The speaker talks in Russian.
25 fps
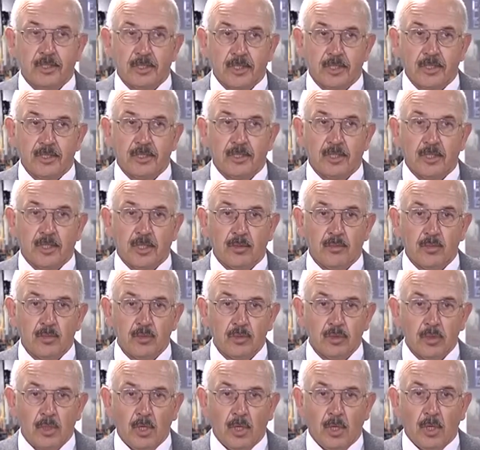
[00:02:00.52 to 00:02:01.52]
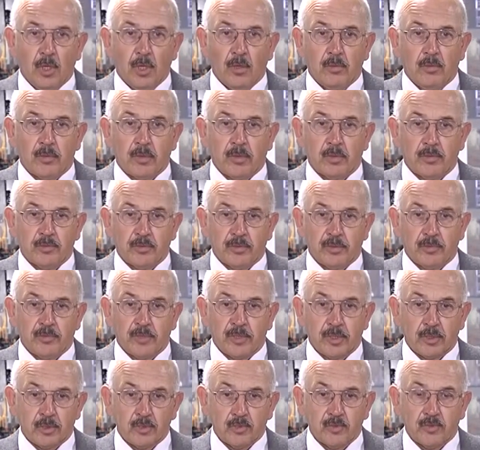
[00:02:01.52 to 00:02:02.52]
реальных работ,
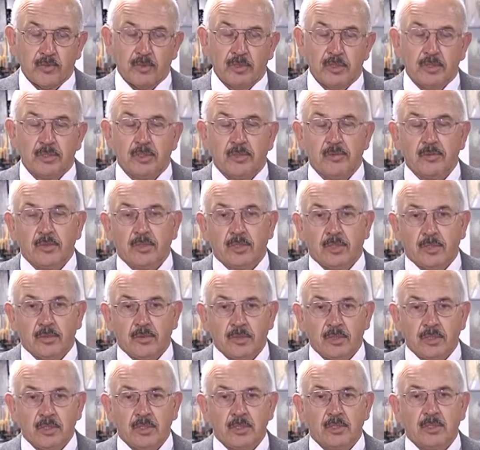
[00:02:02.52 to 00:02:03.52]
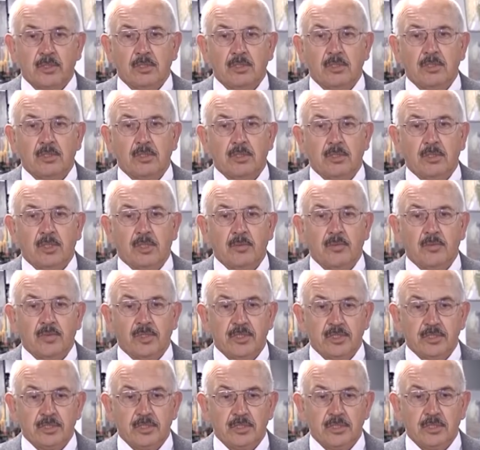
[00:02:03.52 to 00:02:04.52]
при крупномасштабных авариях
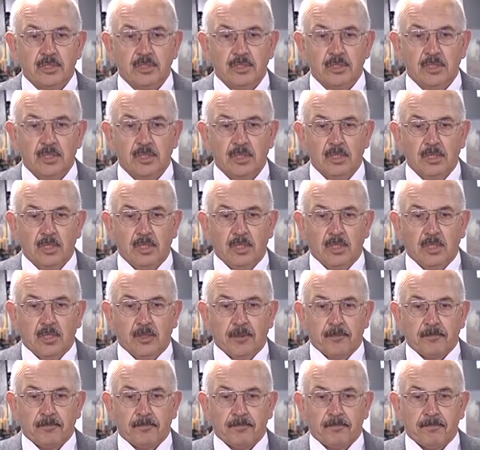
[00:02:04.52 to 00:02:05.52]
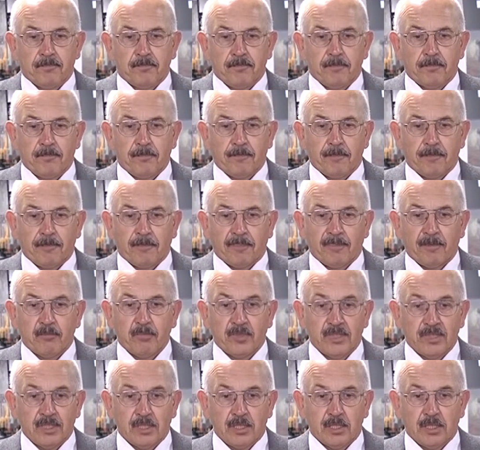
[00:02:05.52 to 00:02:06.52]
опасность
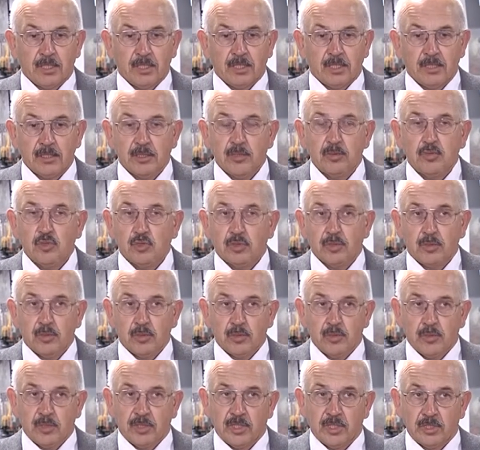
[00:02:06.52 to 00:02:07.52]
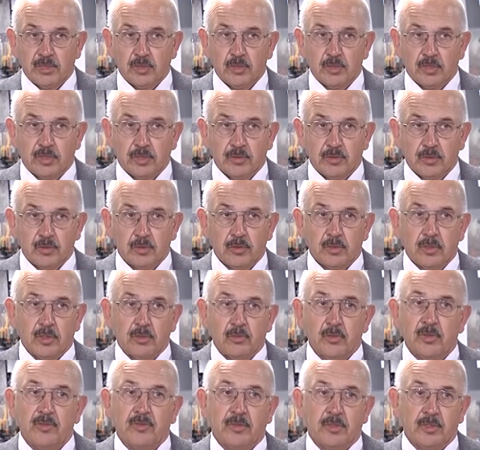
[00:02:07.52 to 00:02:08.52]
потерять одиночный робот достаточно высокая,
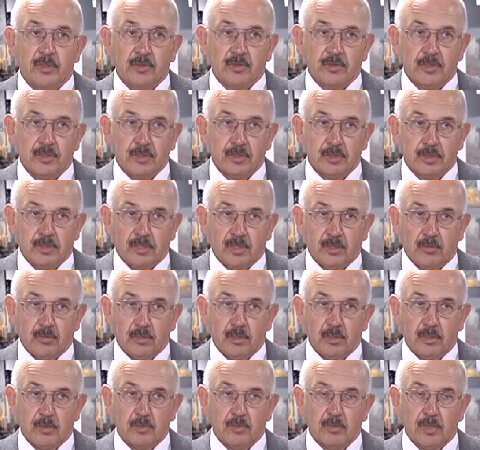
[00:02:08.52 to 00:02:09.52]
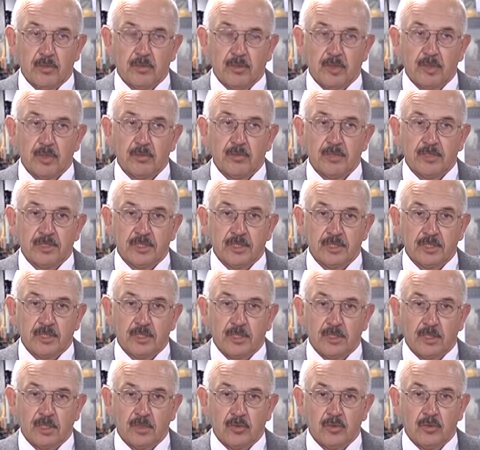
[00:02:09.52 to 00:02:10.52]
его эффективность низкая. Поэтому необходимо
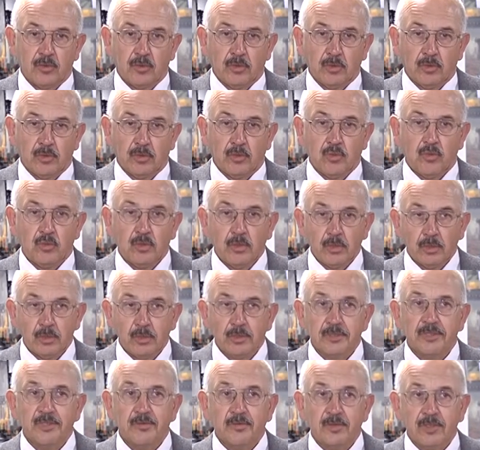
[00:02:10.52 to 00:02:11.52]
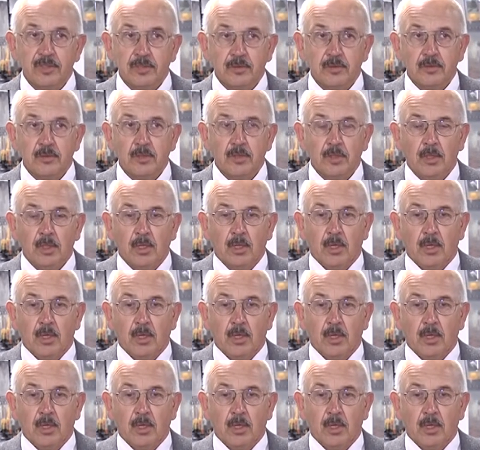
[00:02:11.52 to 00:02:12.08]
создать такой рой, семейство,